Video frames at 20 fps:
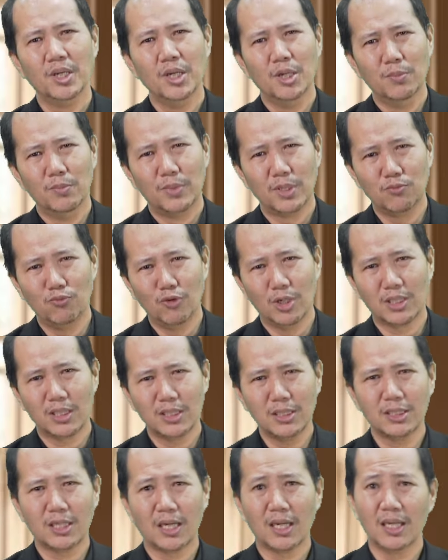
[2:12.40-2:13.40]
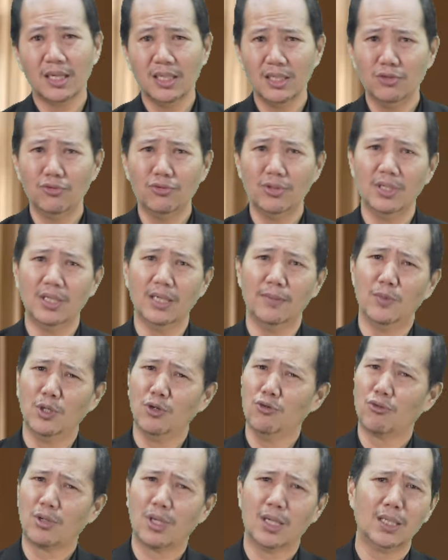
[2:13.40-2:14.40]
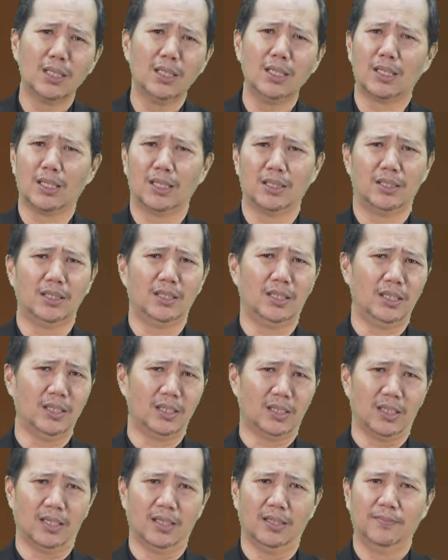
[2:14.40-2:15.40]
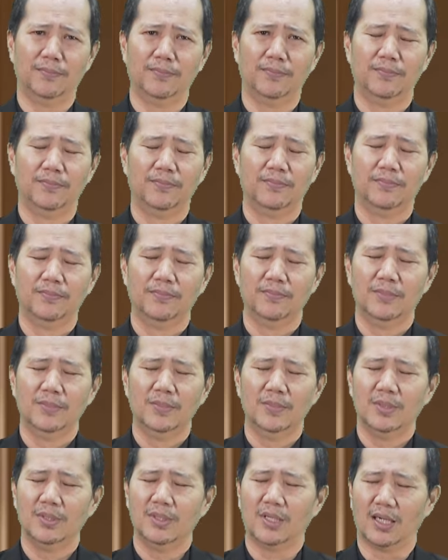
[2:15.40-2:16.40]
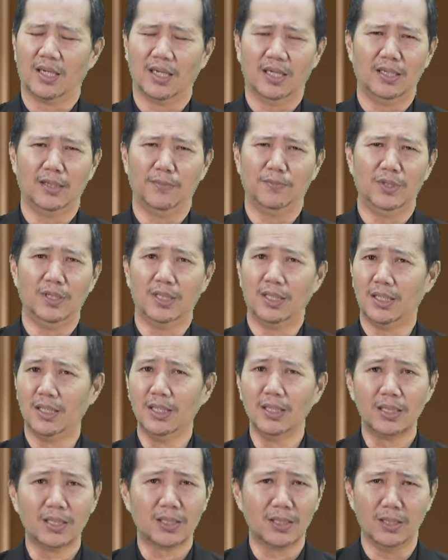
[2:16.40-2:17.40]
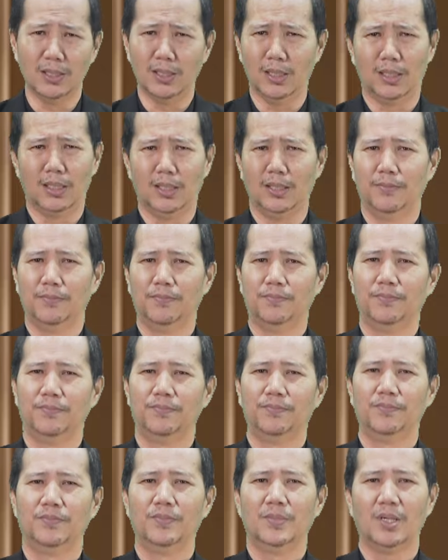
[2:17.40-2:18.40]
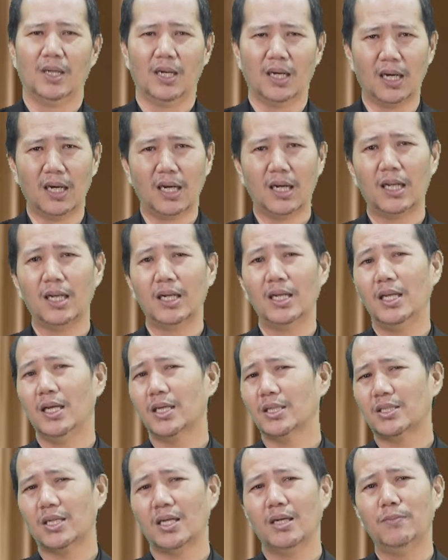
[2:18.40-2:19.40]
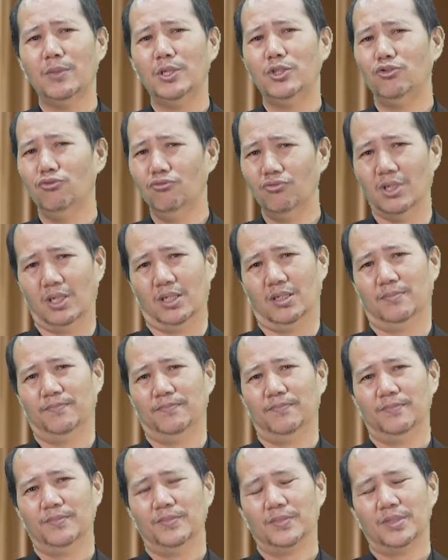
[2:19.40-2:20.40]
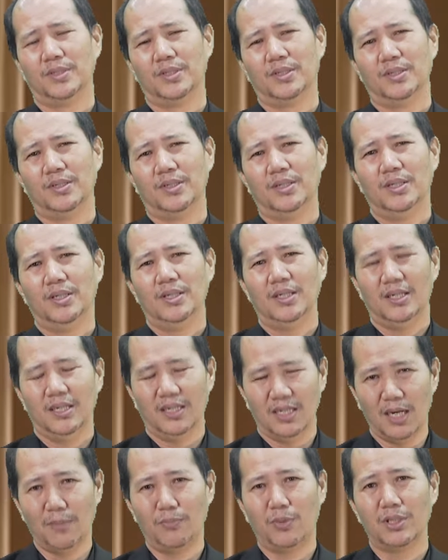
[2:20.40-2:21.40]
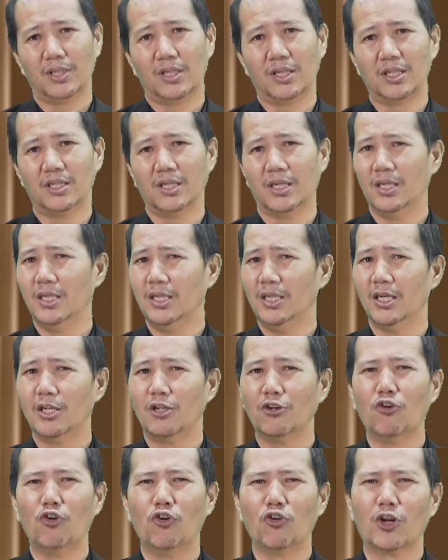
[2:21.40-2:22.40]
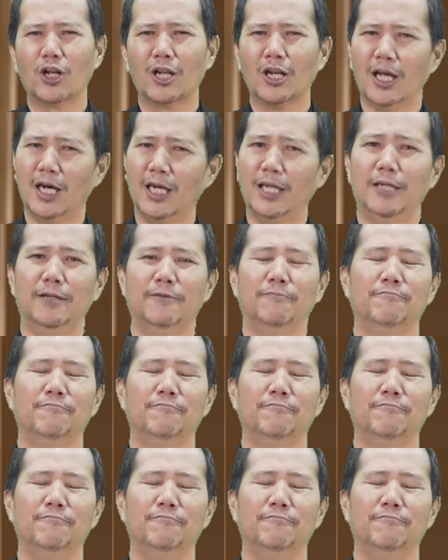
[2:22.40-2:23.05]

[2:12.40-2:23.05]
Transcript: Perbuatan salah itu tidak mengurangi kasih kita terhadap diri kita sendiri. Hal yang sama juga dapat terjadi dari orang lain